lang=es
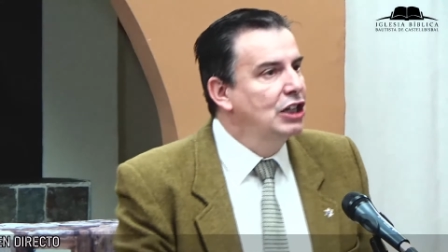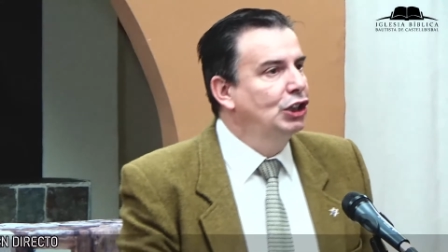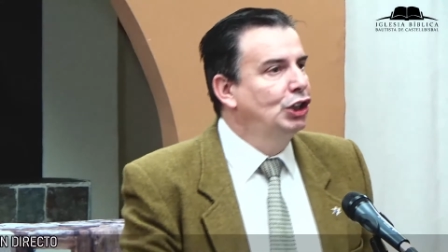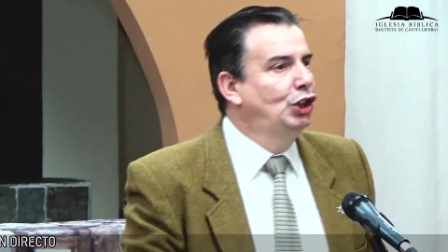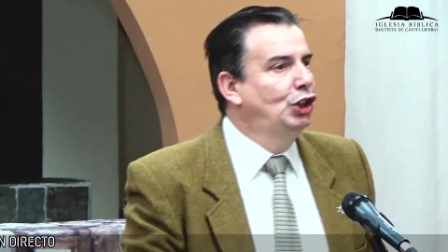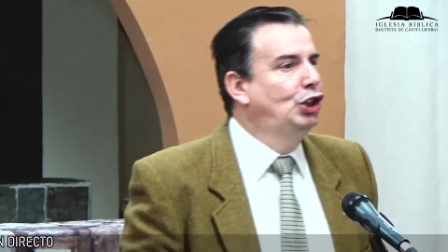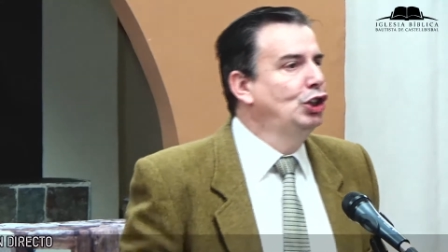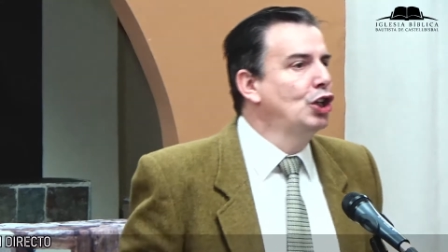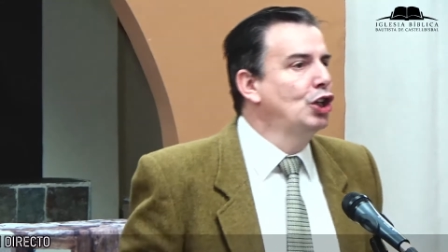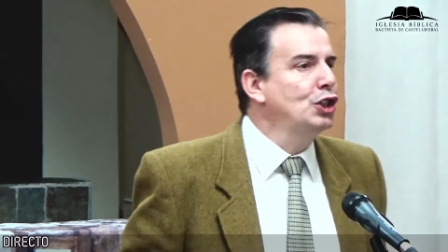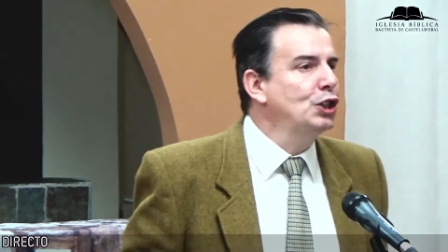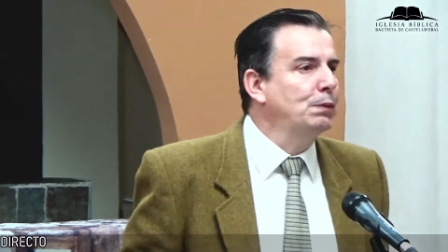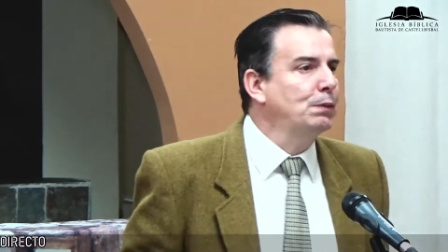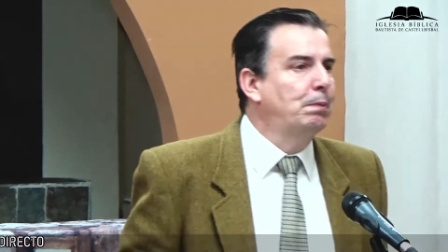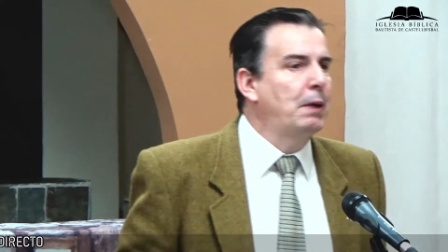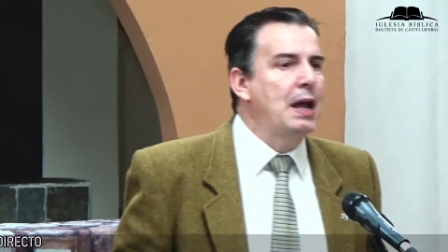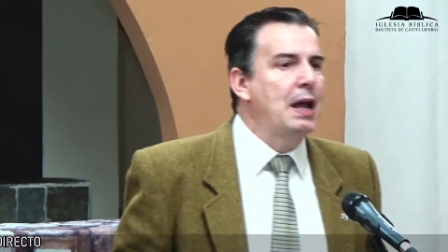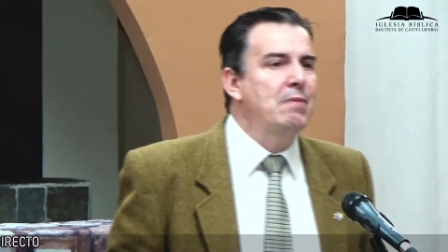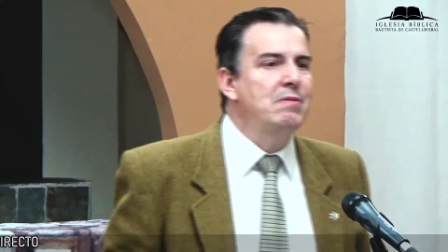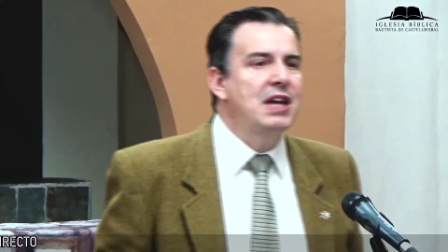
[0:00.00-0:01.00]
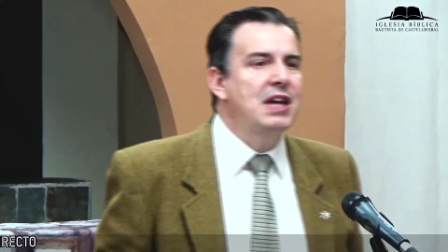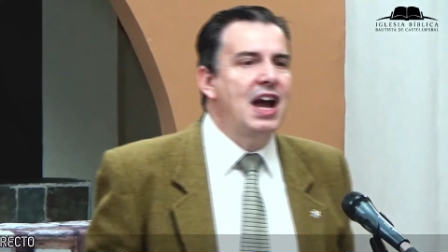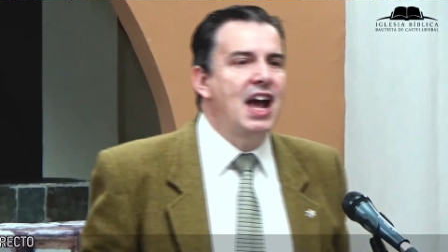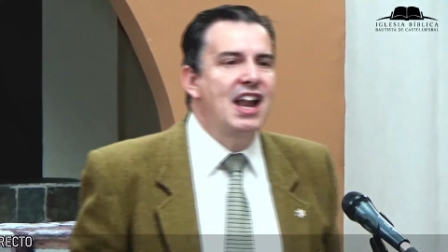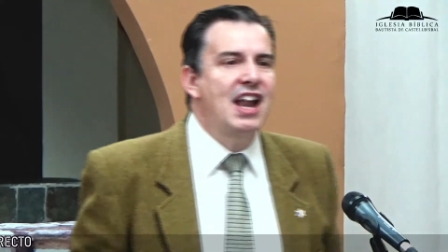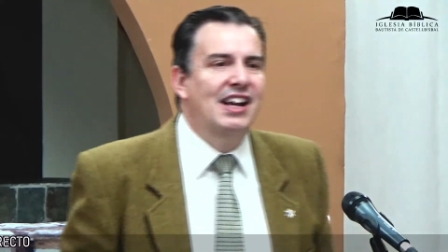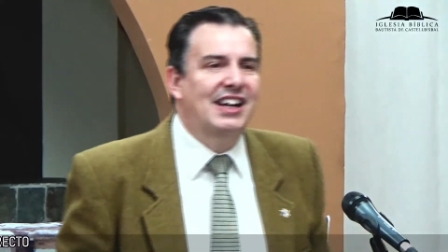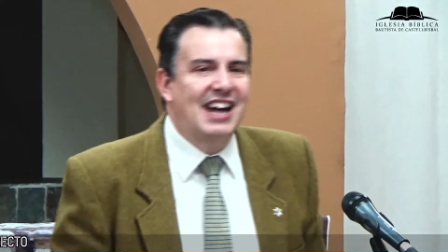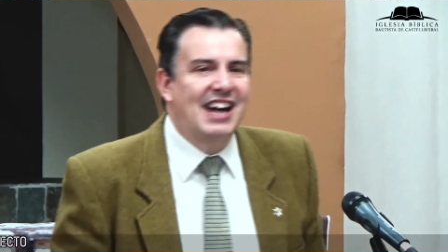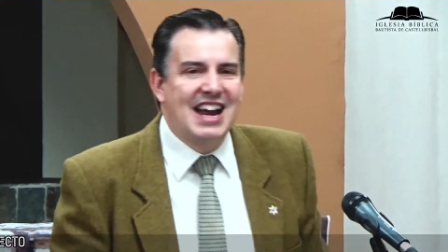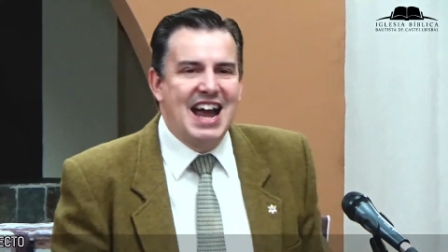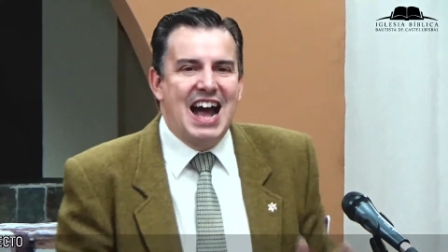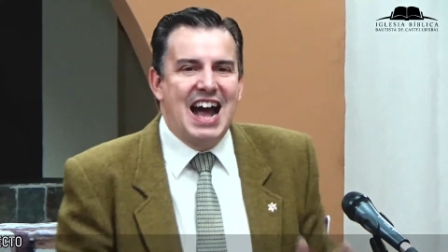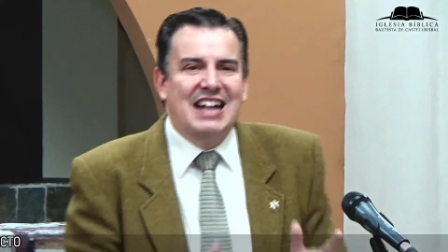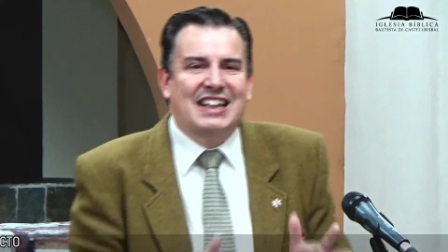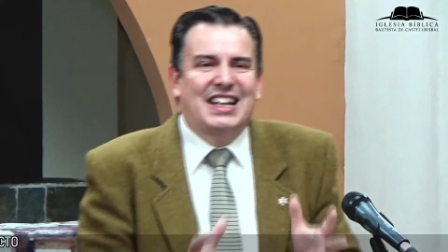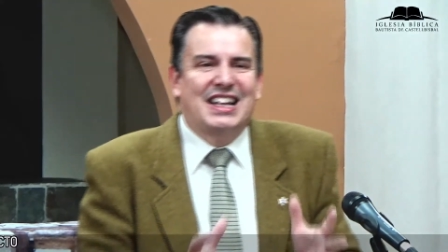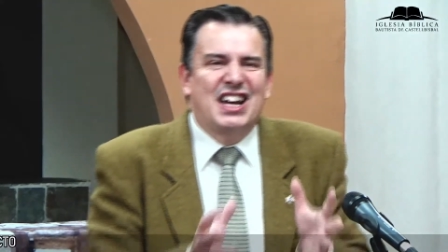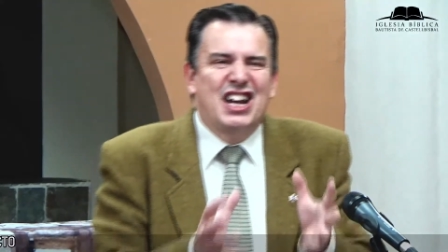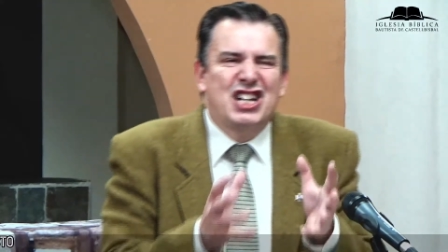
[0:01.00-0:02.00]
Dios premia el
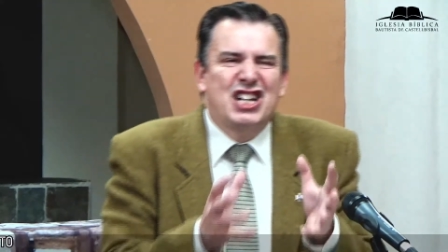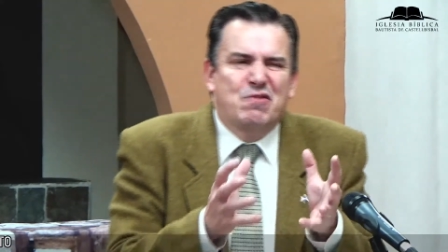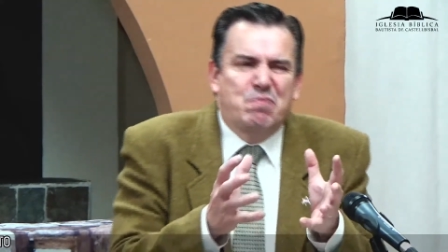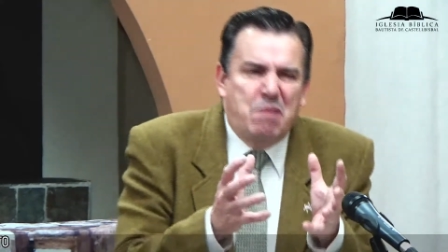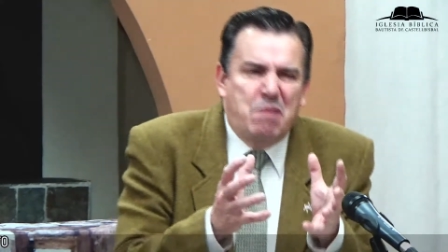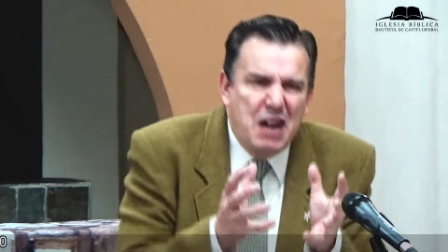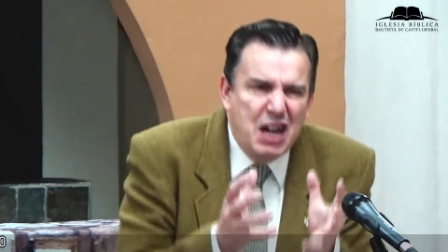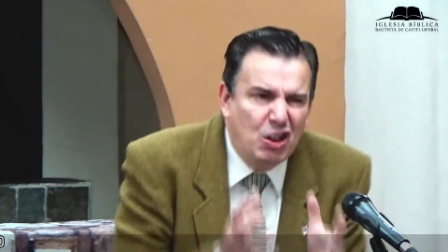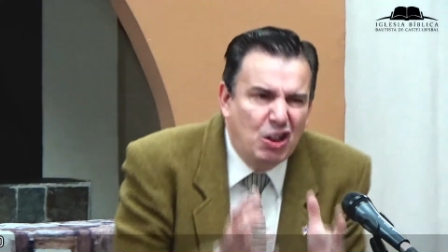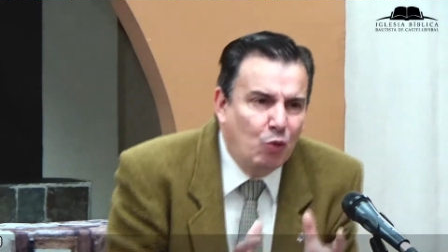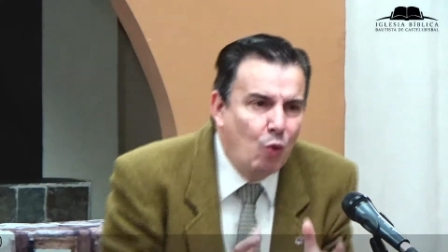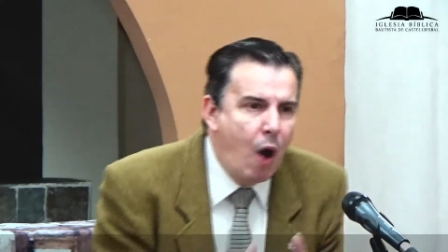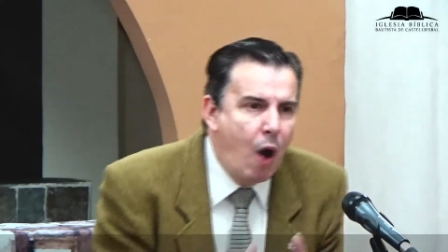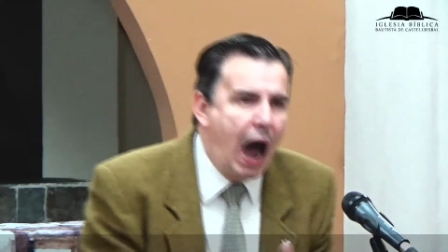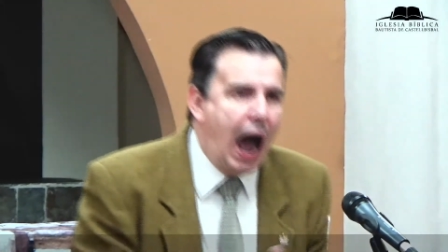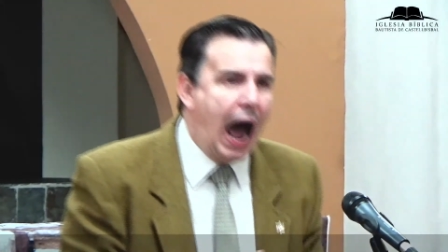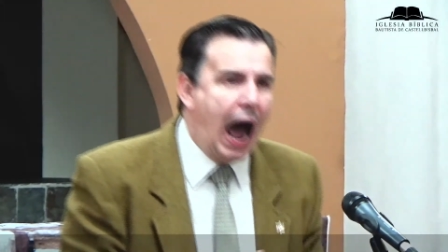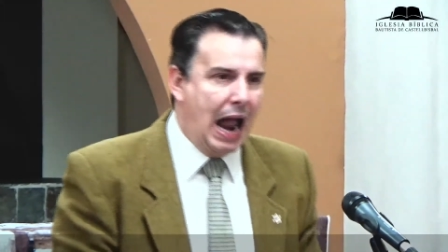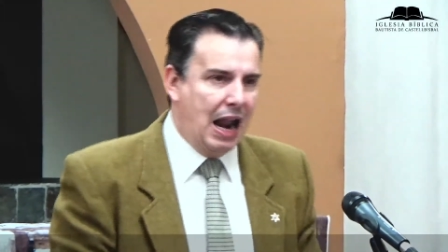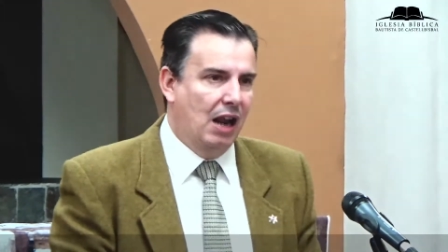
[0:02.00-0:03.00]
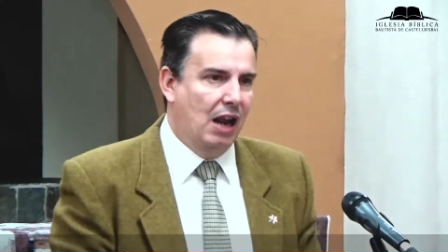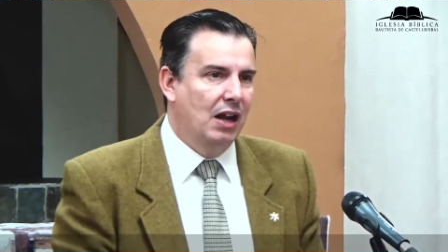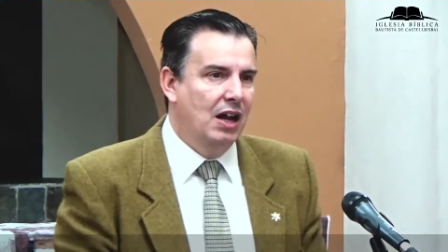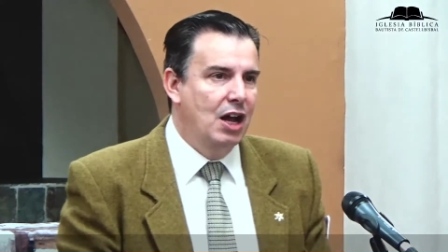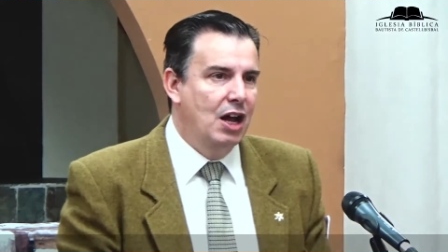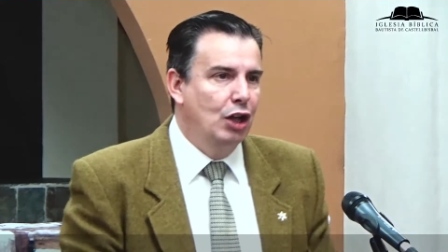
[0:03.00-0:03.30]
carácter espiritual,